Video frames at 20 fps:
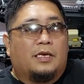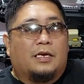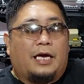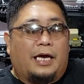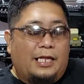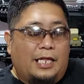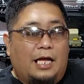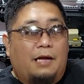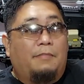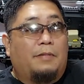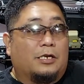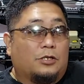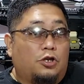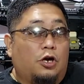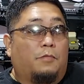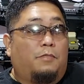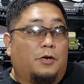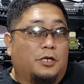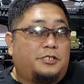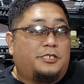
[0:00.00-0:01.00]
kailangan
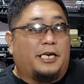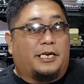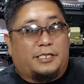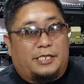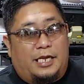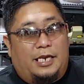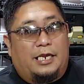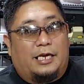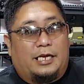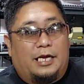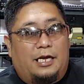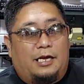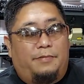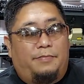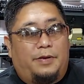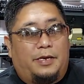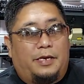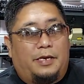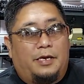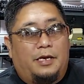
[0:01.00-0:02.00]
mag-double check talaga
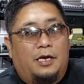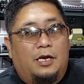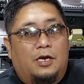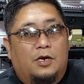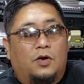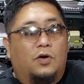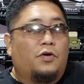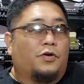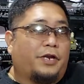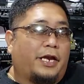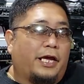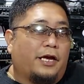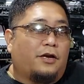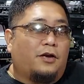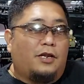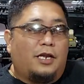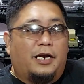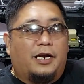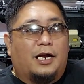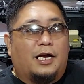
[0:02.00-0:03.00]
kami. Kung
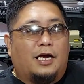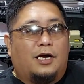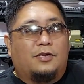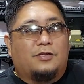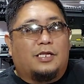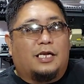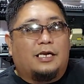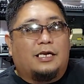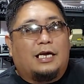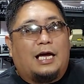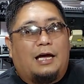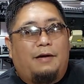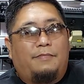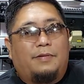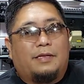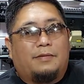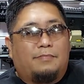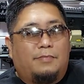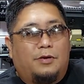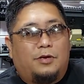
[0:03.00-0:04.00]
regular account ang
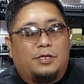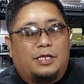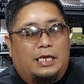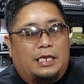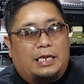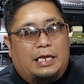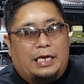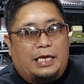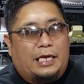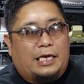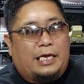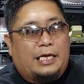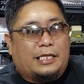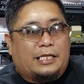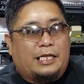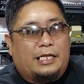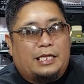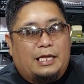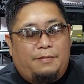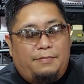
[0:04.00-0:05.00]
gamit mo na
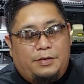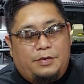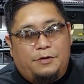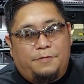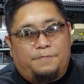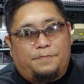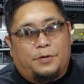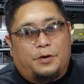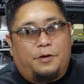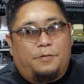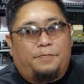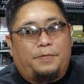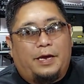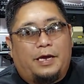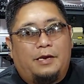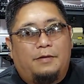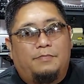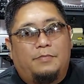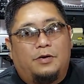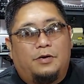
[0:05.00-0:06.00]
nakikita namin yung
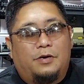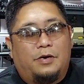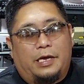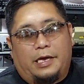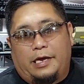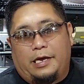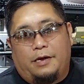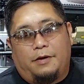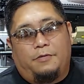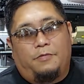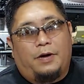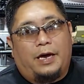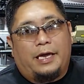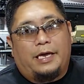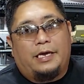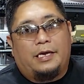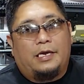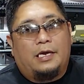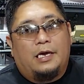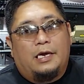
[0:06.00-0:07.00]
profile mo, eh
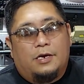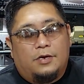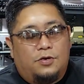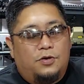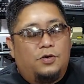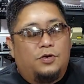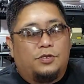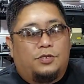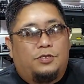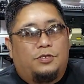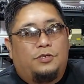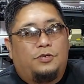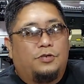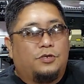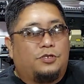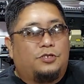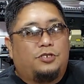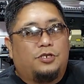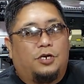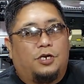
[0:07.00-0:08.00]
why good,
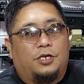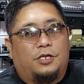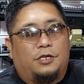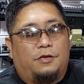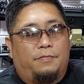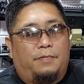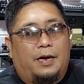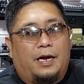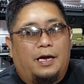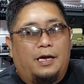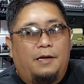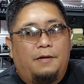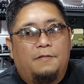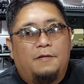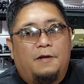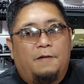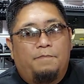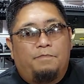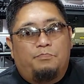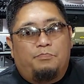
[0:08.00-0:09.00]
good 'yun, 'di ba?
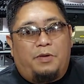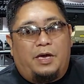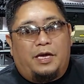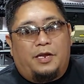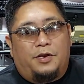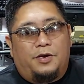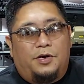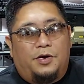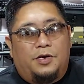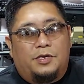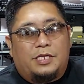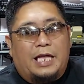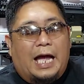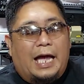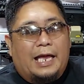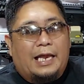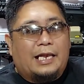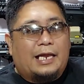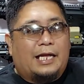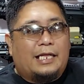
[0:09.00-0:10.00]
Pero
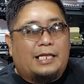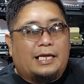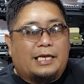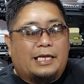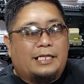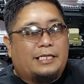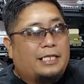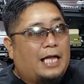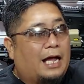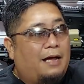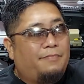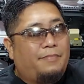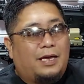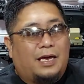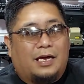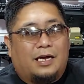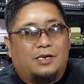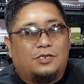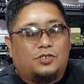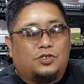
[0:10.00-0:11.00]
dahil nga naging dami
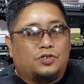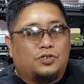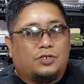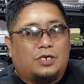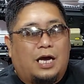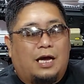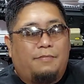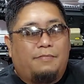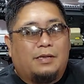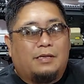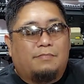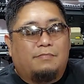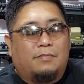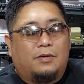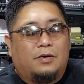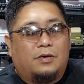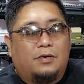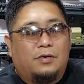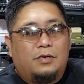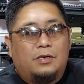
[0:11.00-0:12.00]
account yung gamit
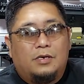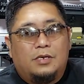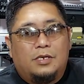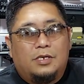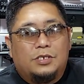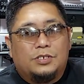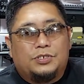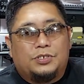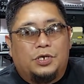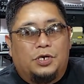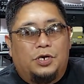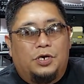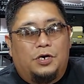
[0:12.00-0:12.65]
mo, so